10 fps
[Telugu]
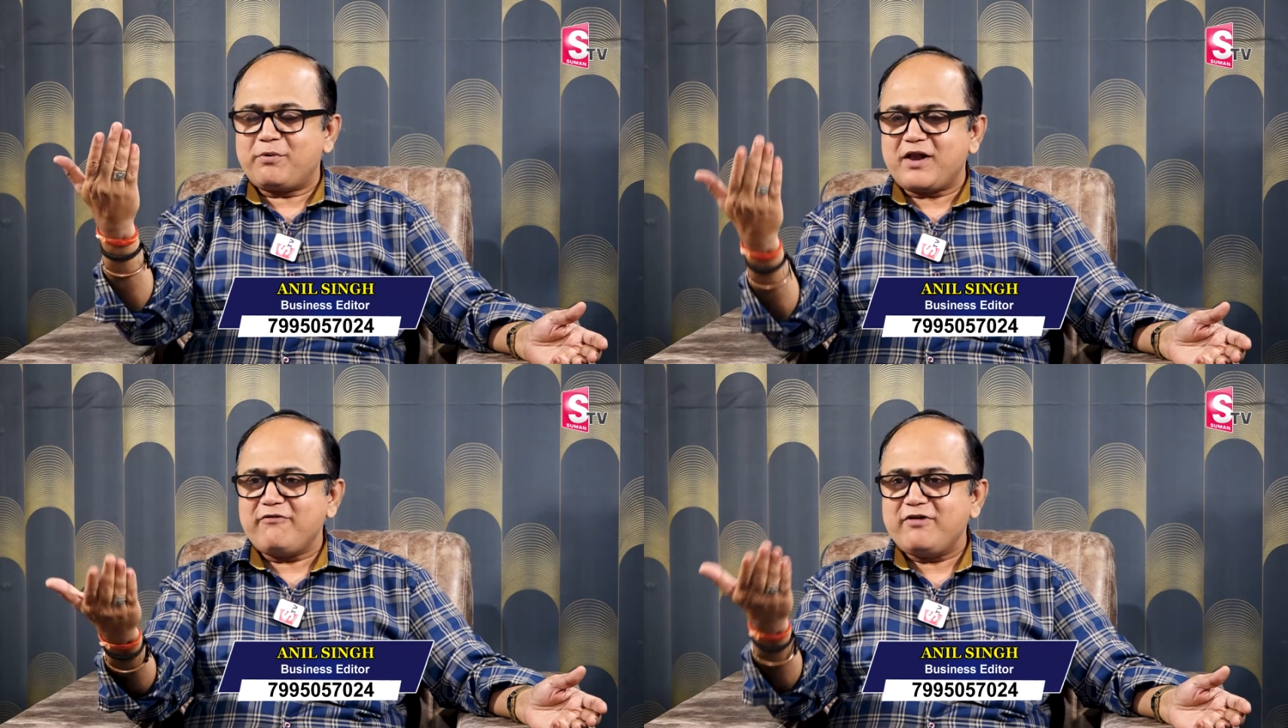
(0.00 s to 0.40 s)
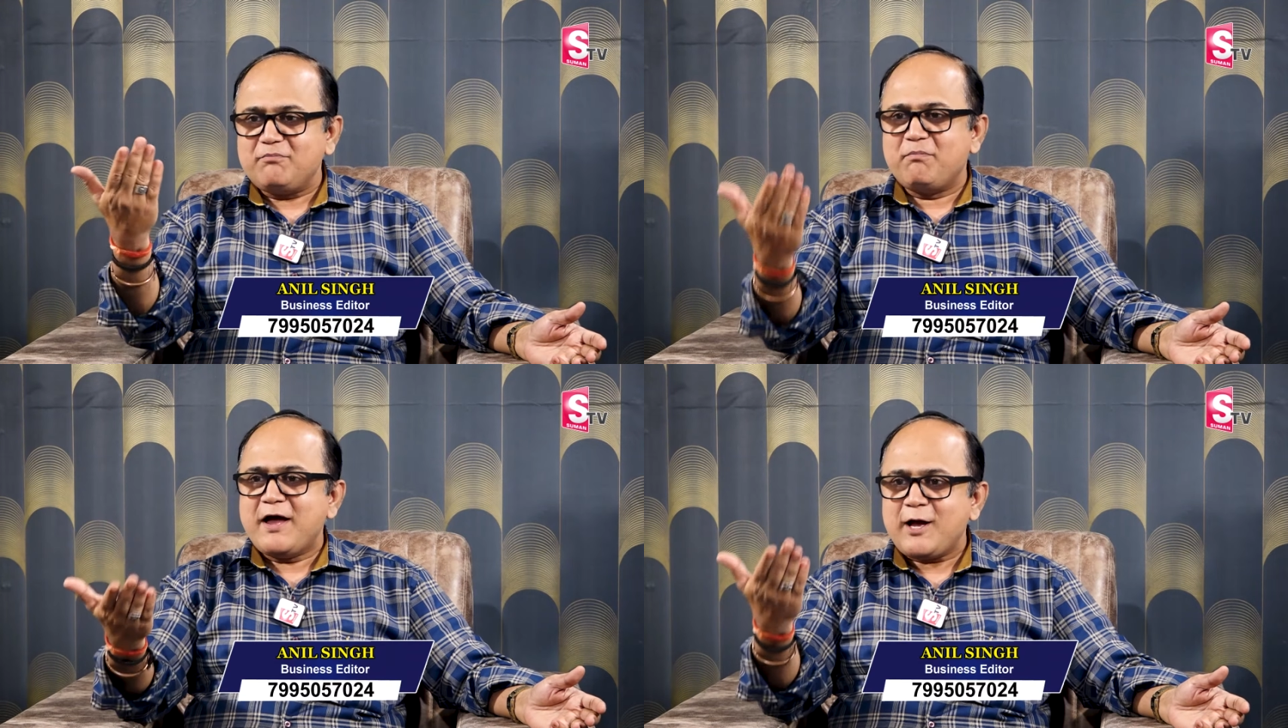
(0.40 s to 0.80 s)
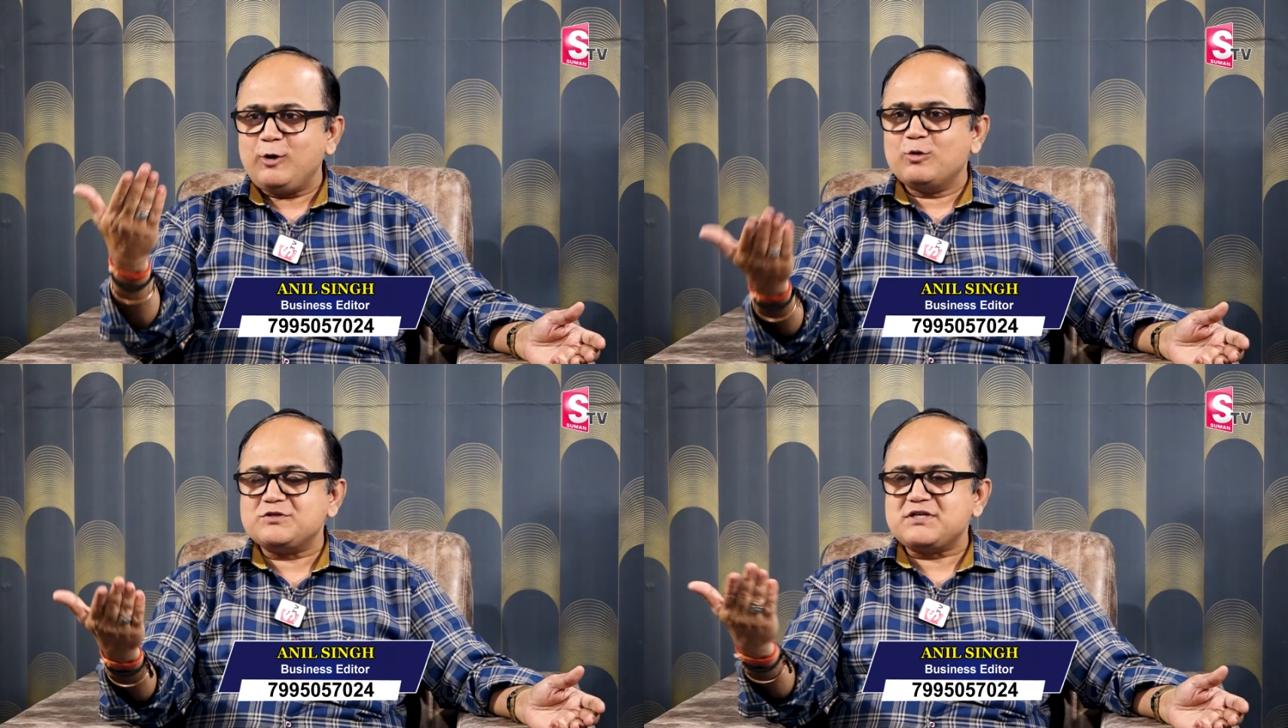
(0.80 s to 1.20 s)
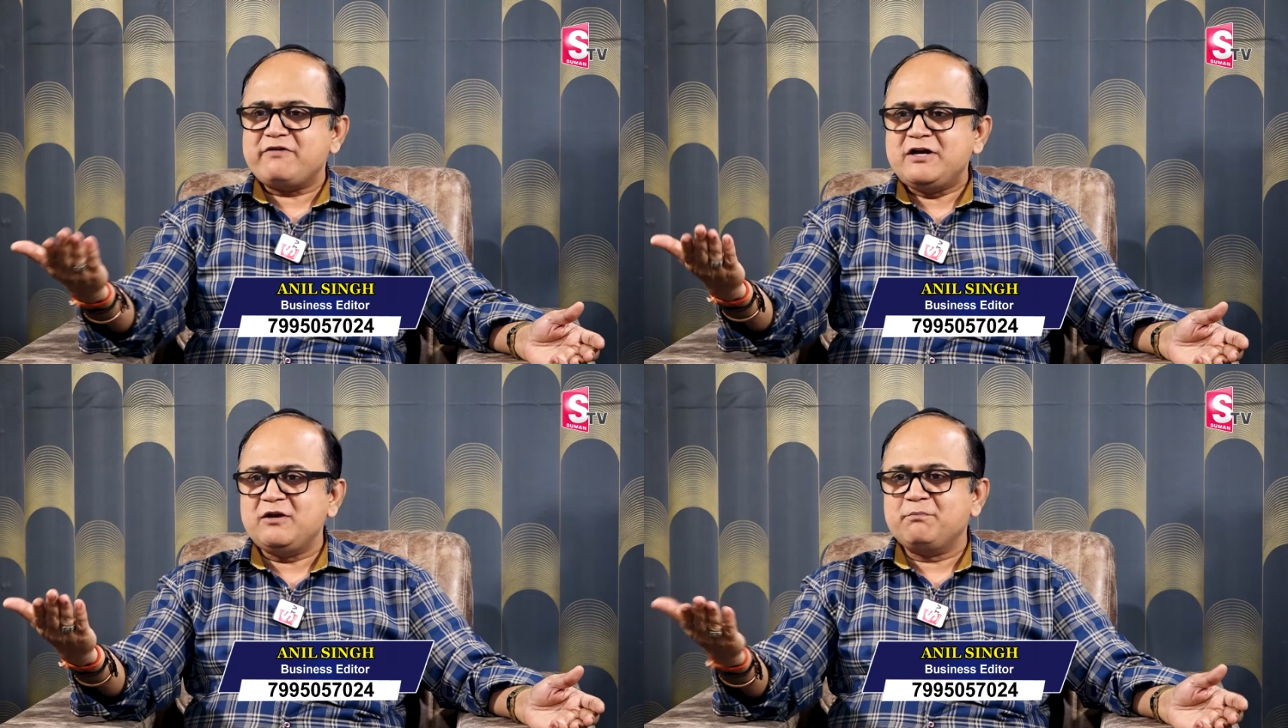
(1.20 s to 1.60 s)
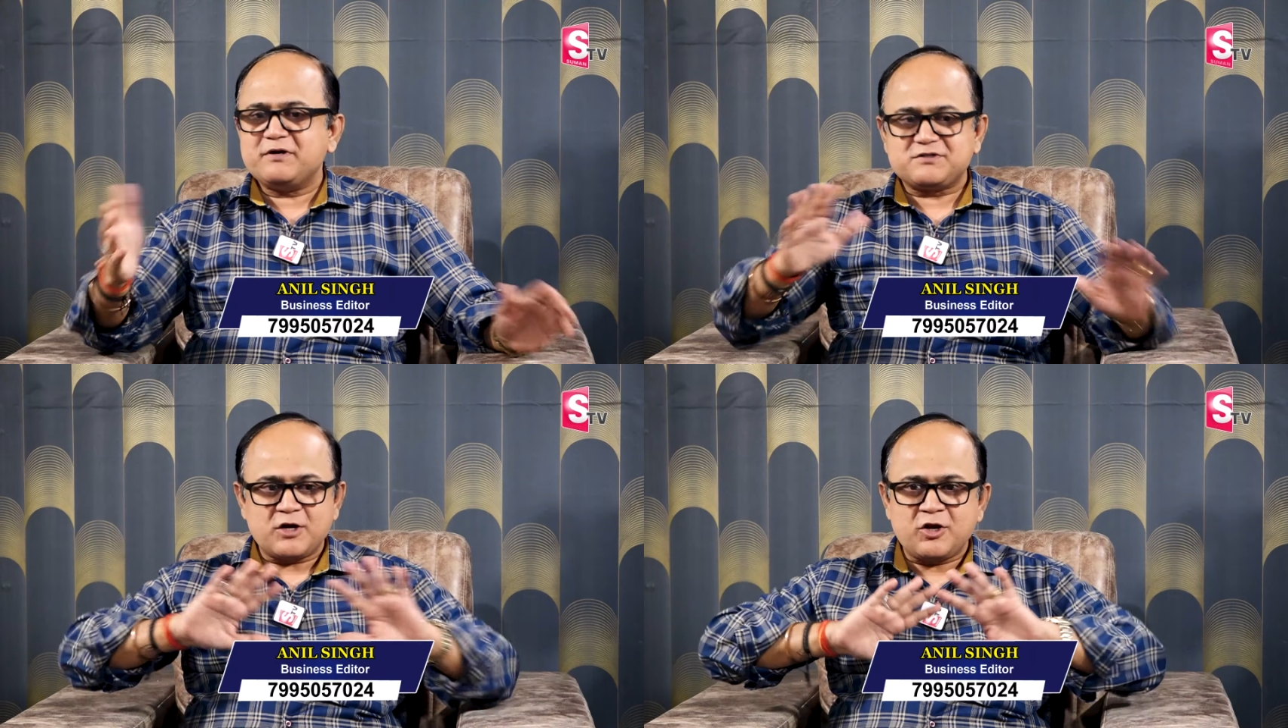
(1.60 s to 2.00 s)
ప్రైవేట్ బ్యాంక్ లోన్స్ సెవెంటీన్
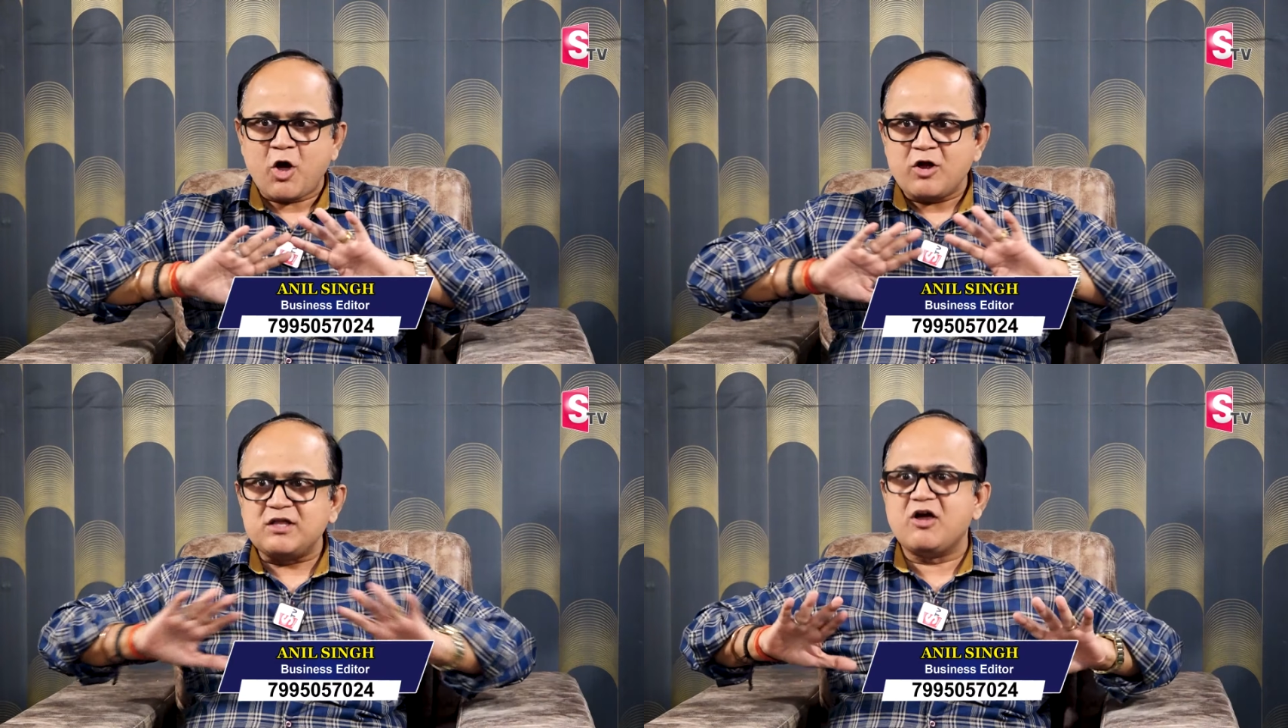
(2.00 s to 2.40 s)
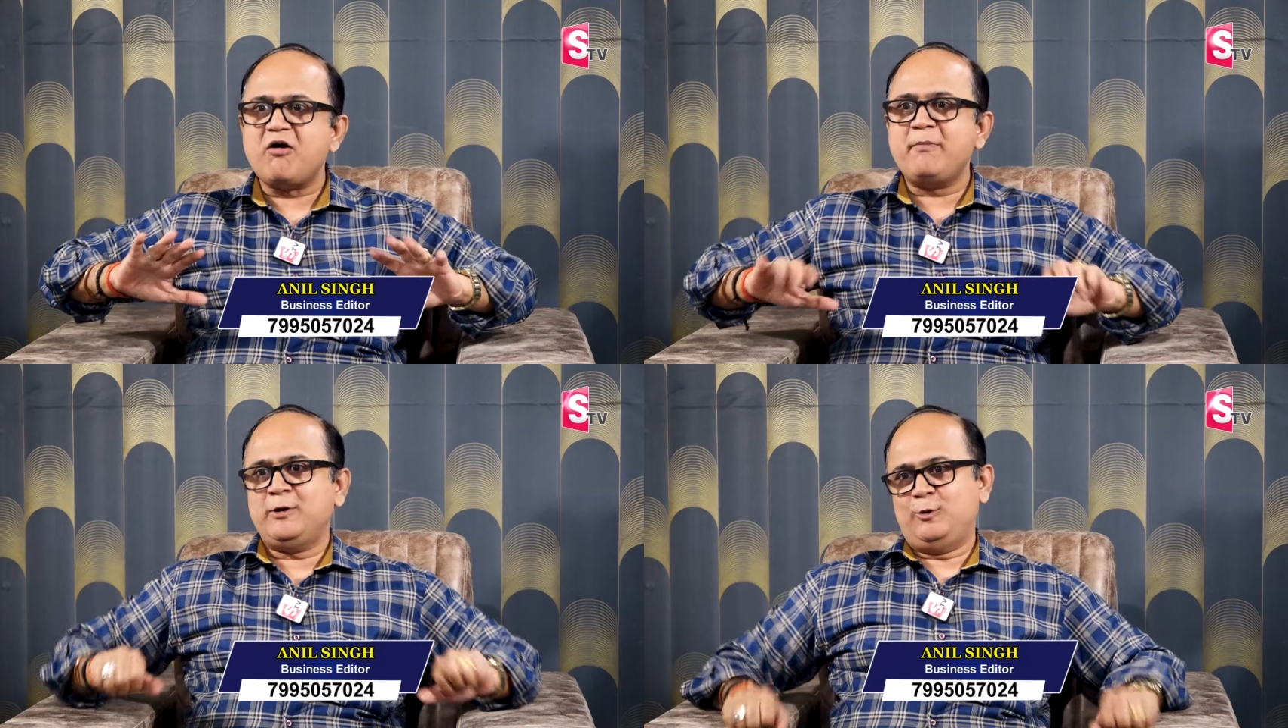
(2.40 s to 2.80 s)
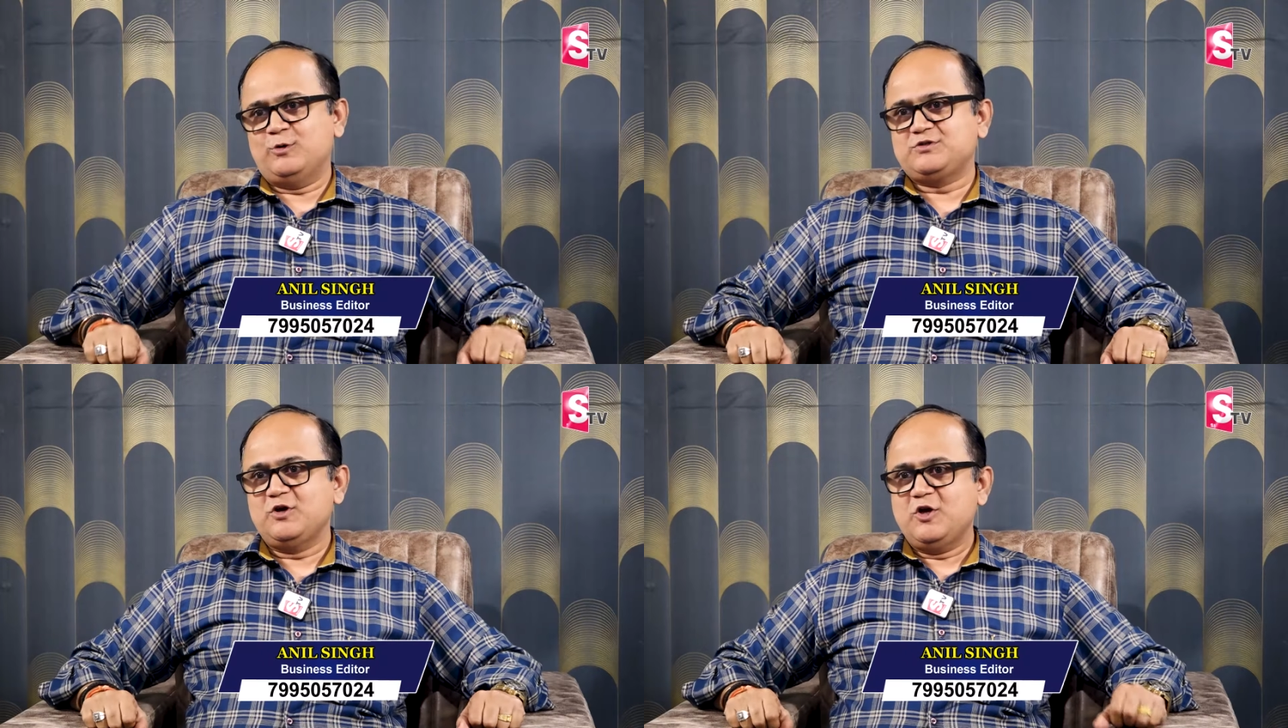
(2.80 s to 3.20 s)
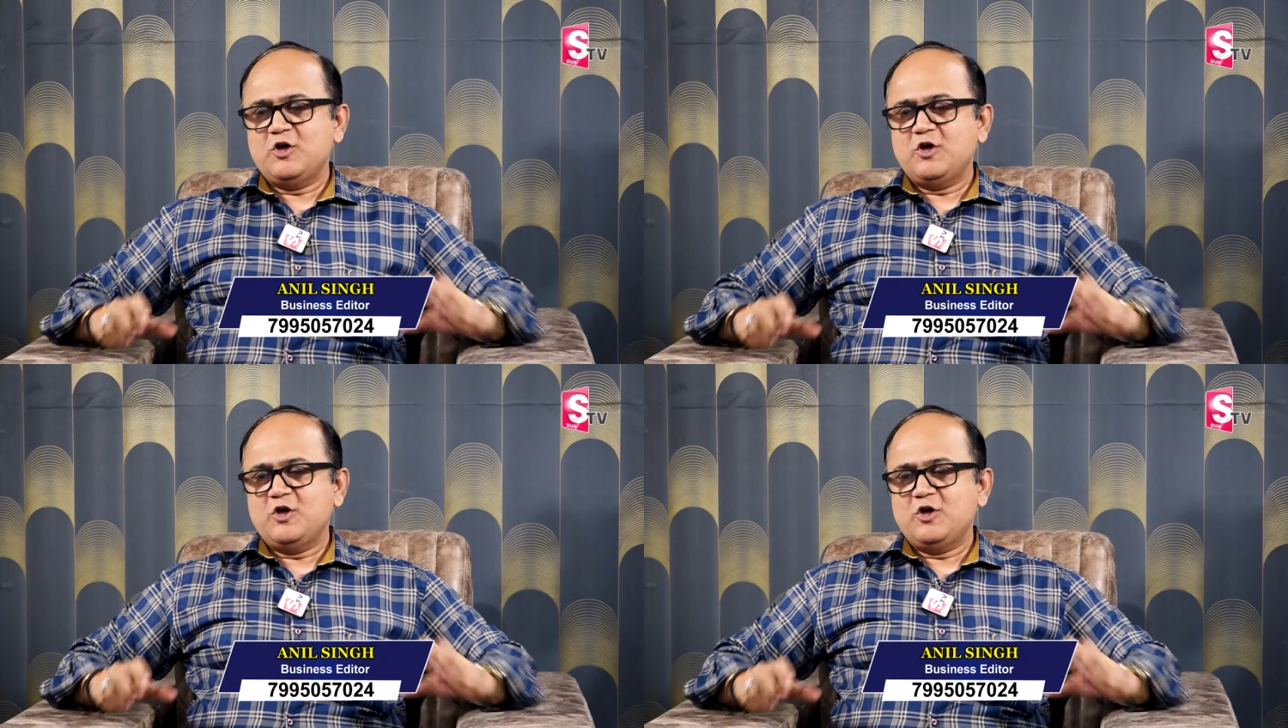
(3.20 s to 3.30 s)
పర్సెంట్ నాన్ గవర్నమెంట్ లోన్స్